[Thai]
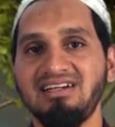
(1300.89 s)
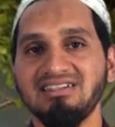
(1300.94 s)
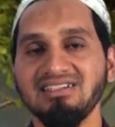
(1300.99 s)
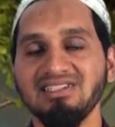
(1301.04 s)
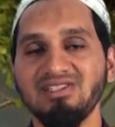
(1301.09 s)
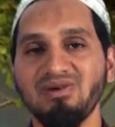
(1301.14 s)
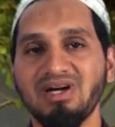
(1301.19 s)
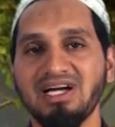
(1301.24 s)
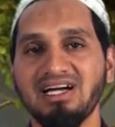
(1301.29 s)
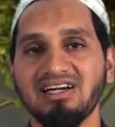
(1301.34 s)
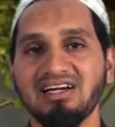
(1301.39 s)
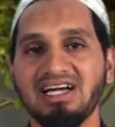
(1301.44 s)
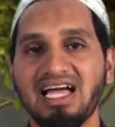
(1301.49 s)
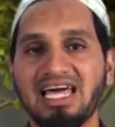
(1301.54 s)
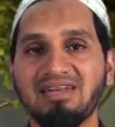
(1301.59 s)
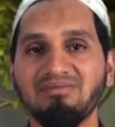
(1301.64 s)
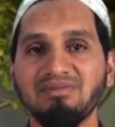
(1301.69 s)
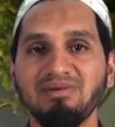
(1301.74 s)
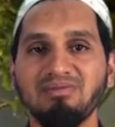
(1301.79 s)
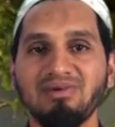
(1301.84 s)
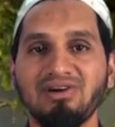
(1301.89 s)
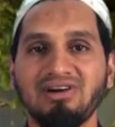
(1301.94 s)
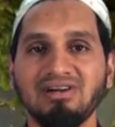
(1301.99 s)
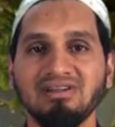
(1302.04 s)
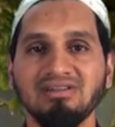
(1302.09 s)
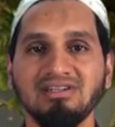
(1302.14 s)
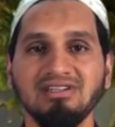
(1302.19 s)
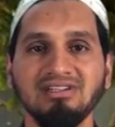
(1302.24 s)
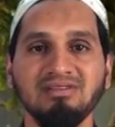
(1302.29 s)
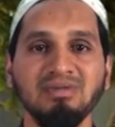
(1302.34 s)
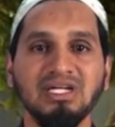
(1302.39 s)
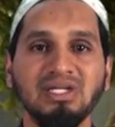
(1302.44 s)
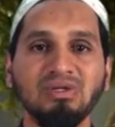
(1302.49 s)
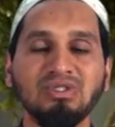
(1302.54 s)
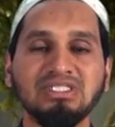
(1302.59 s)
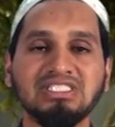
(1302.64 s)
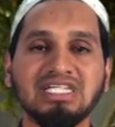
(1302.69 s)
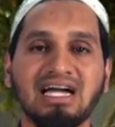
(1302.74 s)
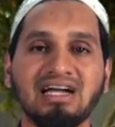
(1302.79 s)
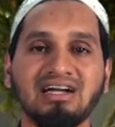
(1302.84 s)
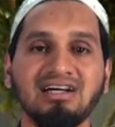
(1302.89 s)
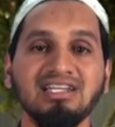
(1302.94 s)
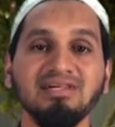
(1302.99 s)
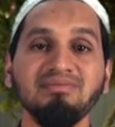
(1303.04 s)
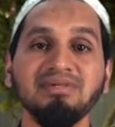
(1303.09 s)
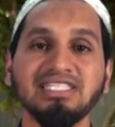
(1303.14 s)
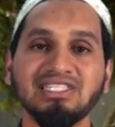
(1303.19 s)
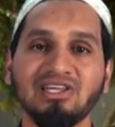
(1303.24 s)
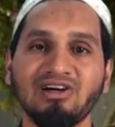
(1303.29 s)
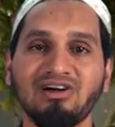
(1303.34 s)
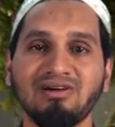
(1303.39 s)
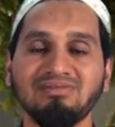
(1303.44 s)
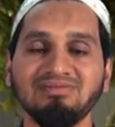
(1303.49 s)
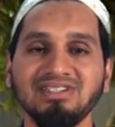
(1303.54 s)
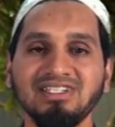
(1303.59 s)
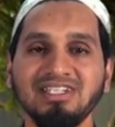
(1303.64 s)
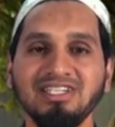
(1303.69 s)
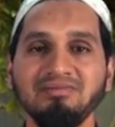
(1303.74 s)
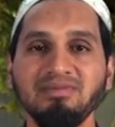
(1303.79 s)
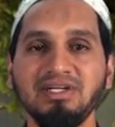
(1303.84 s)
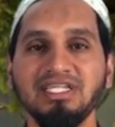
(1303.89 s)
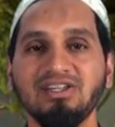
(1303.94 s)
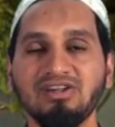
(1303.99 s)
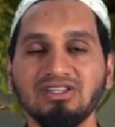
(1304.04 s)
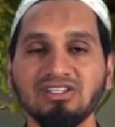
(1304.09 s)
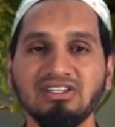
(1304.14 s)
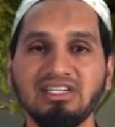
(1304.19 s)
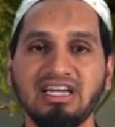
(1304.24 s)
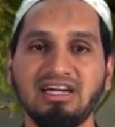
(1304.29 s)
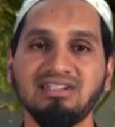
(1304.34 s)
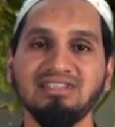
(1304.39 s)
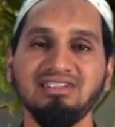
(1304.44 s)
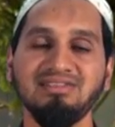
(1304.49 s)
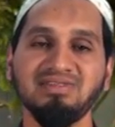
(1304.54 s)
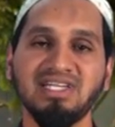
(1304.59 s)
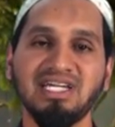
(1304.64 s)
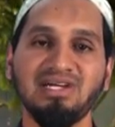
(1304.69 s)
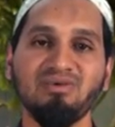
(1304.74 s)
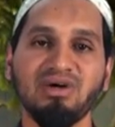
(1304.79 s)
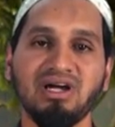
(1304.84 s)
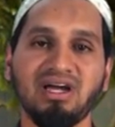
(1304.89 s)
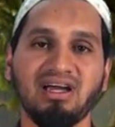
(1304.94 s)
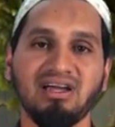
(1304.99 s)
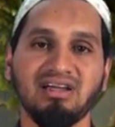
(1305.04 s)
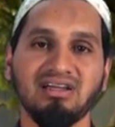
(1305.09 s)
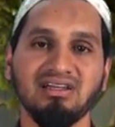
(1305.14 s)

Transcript: หรือว่าหันไปมองเออ ไม่รู้จักก็เลยไม่ตอบ พี่น้องต้องอย่าลืมนะฮะว่า